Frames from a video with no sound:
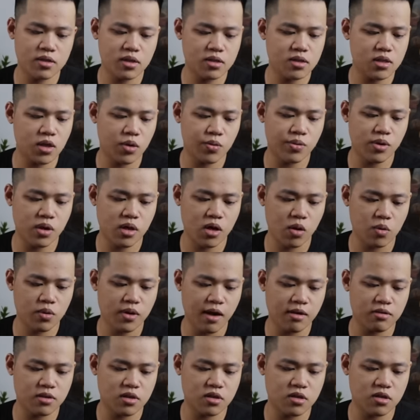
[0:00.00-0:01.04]
sơn dầu được cấu
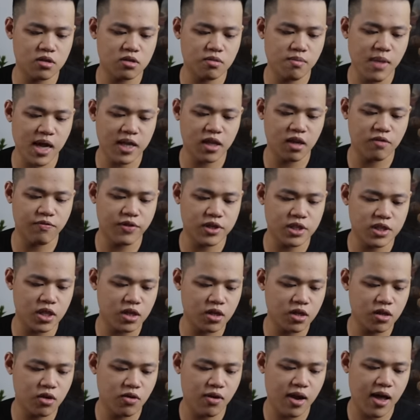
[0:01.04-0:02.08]
tạo từ 3 thành phần
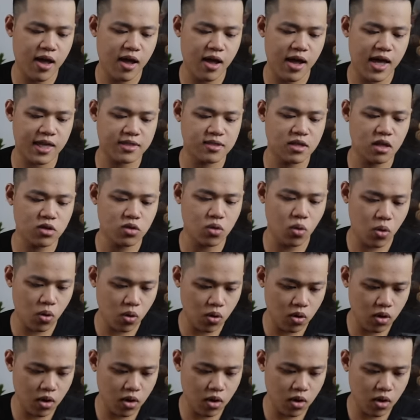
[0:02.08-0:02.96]
chính, đó là hạt sắc tố,